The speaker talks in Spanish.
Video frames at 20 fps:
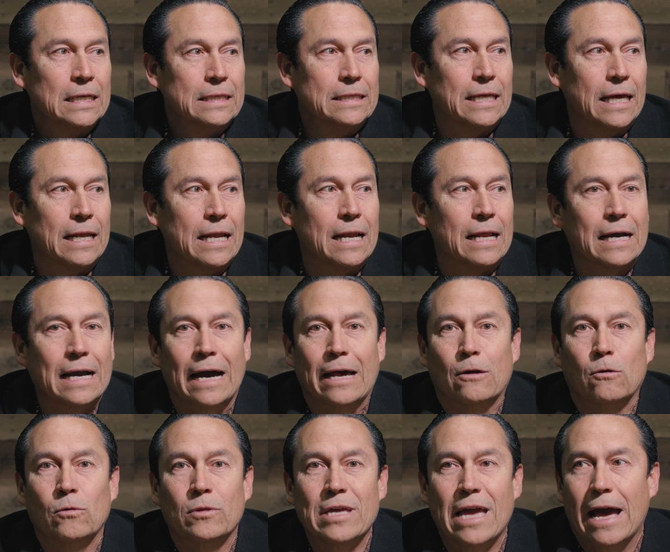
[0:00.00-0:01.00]
tiene el
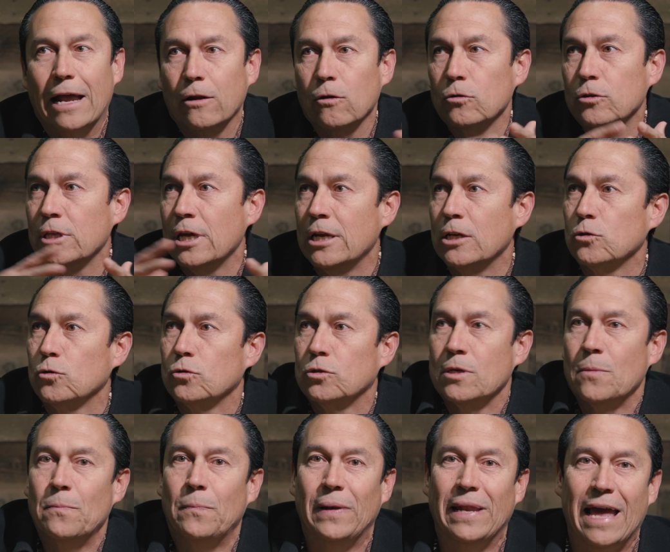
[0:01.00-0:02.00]
carro diario, tiene sus
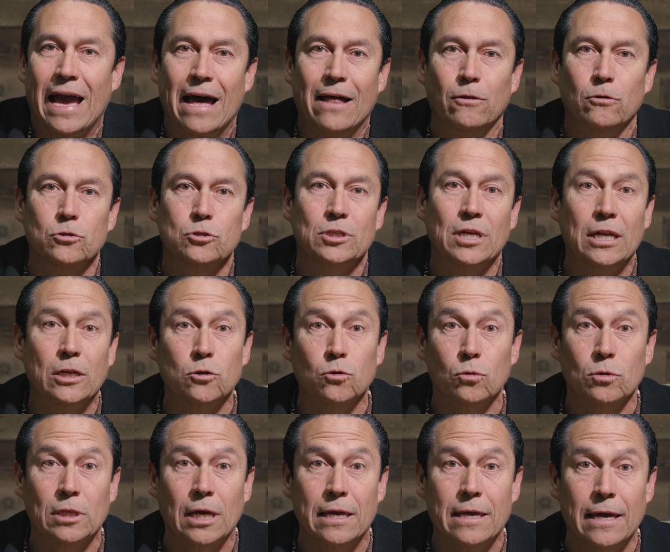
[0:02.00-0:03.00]
empleados, tiene
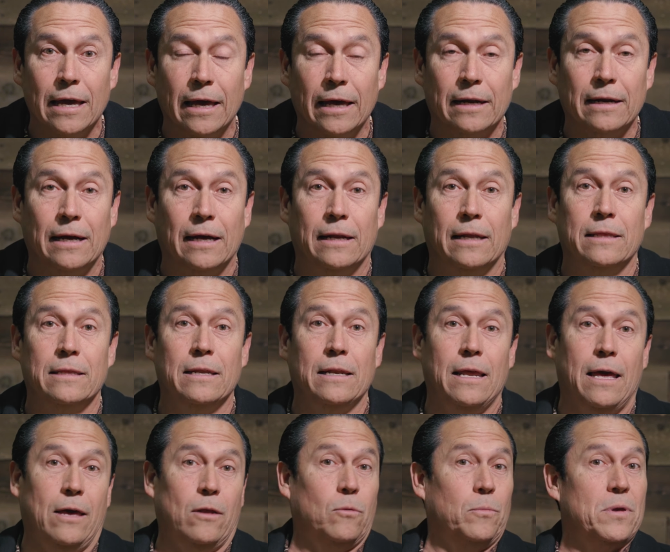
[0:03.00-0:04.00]
su taller, ganan
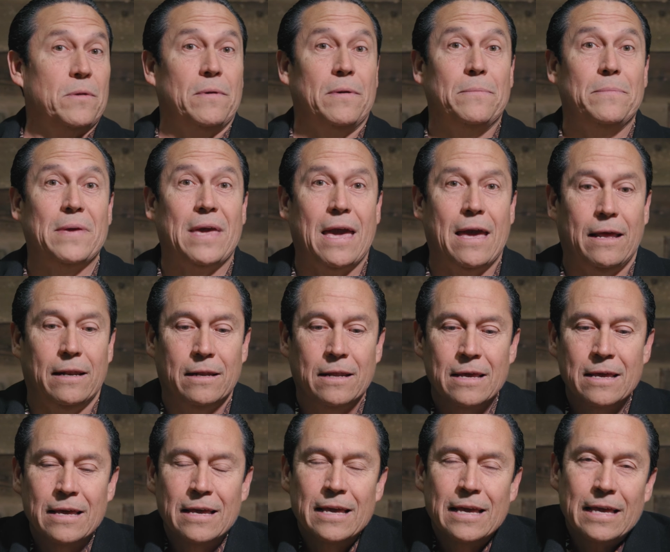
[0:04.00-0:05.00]
dinero, viven bien.
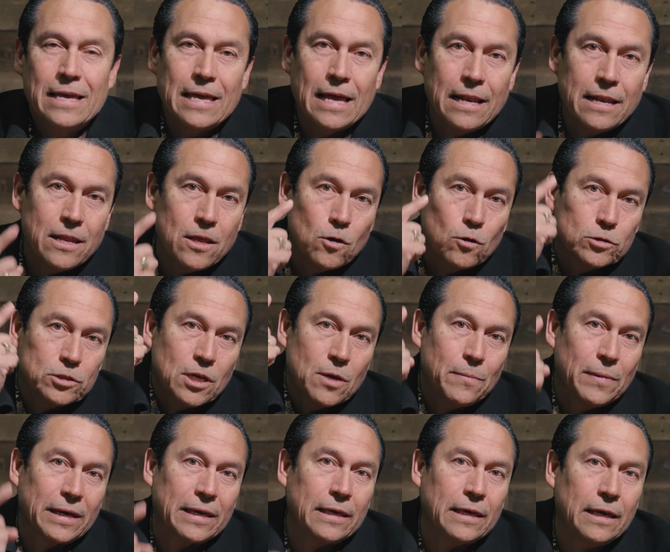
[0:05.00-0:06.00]
Y el niño se
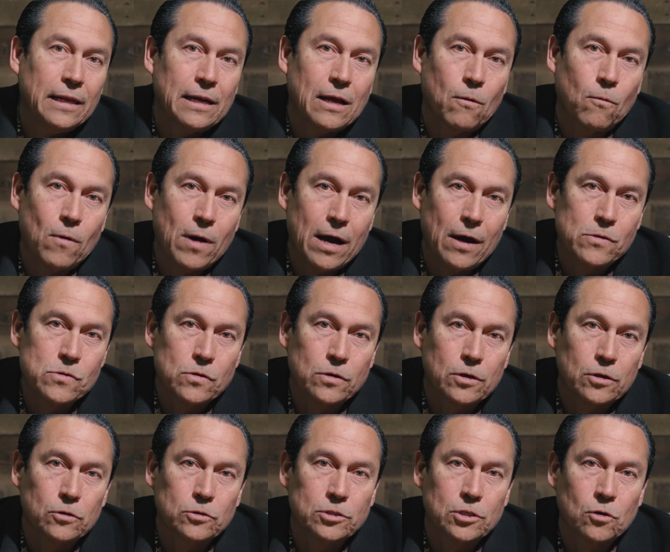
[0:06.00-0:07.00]
imagina, wow, yo
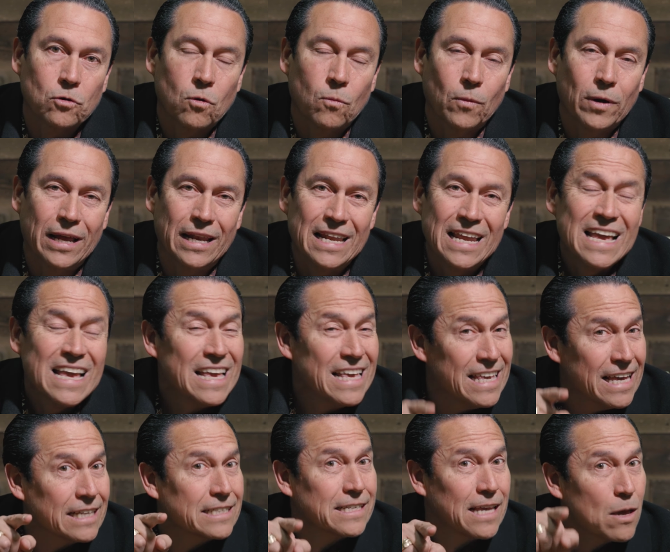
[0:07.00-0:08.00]
quiero ser como él.
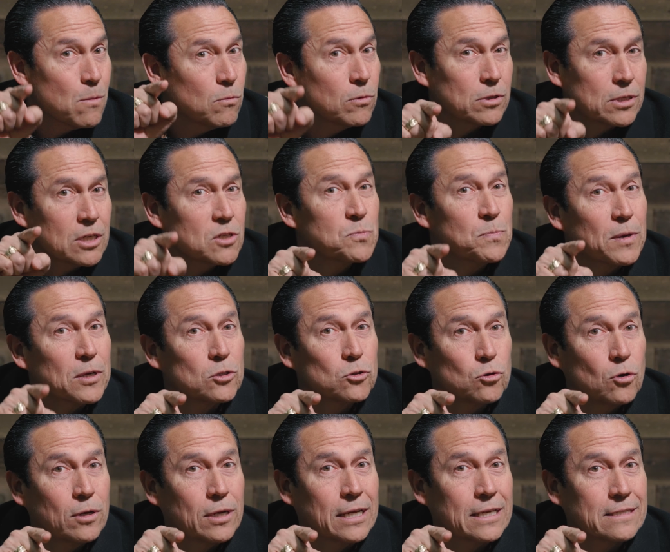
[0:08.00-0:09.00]
Y así hay muchas
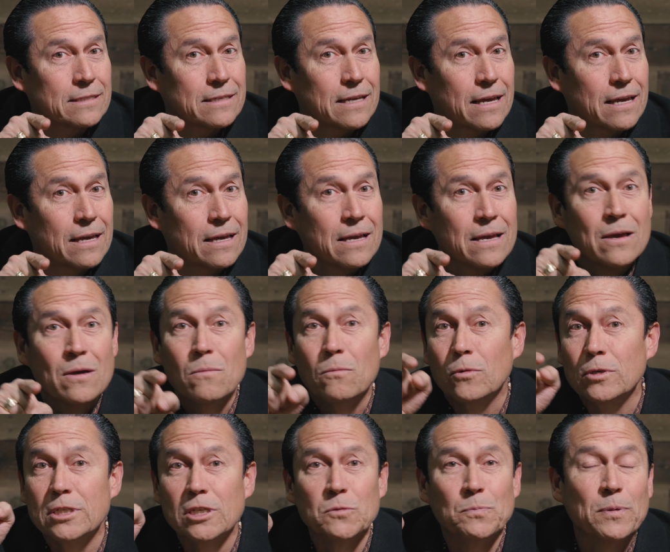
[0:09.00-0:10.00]
personas, ¿eh?
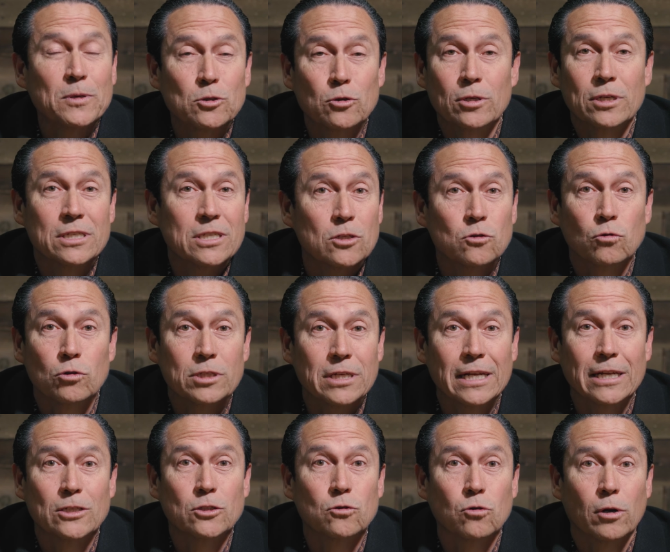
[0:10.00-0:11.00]
Muchas personas
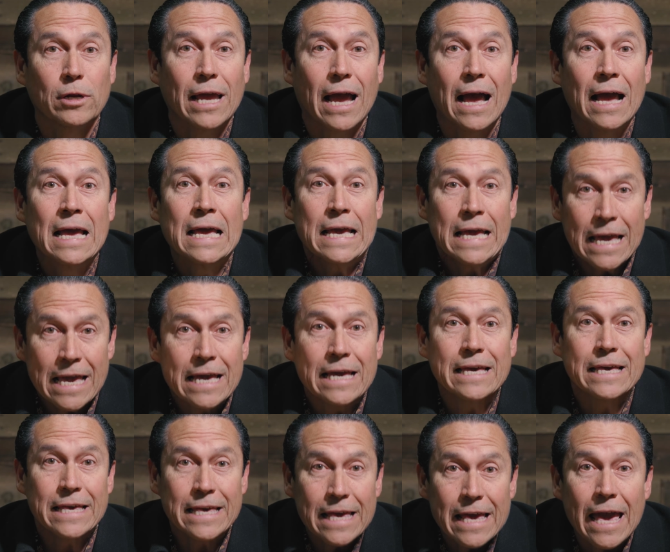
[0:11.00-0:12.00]
escuchan la historia y
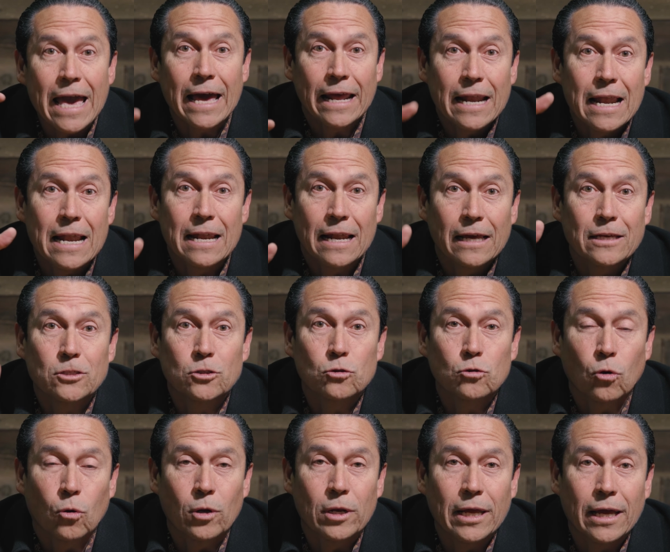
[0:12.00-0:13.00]
quieren la
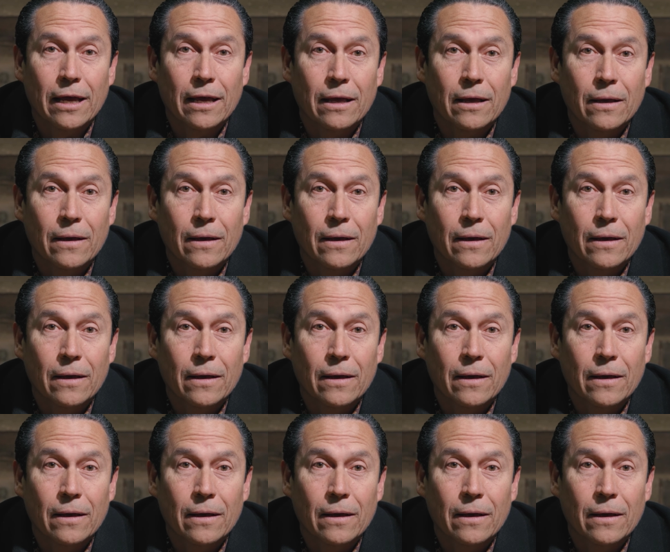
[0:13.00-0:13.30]
historia,